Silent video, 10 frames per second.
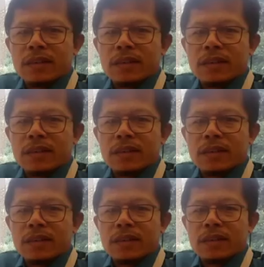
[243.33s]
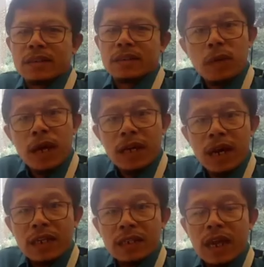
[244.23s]
mengembalikan nafsu
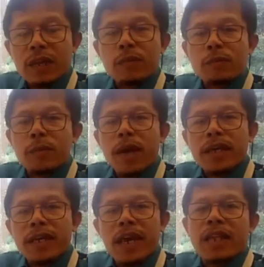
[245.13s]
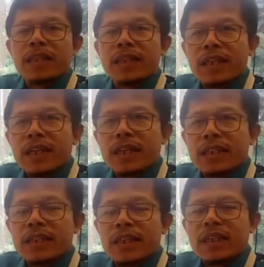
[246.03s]
makan karena memperbaiki hati ya
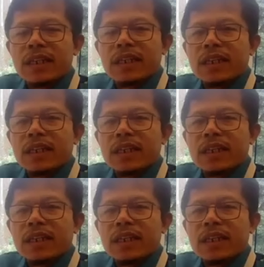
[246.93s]
jadi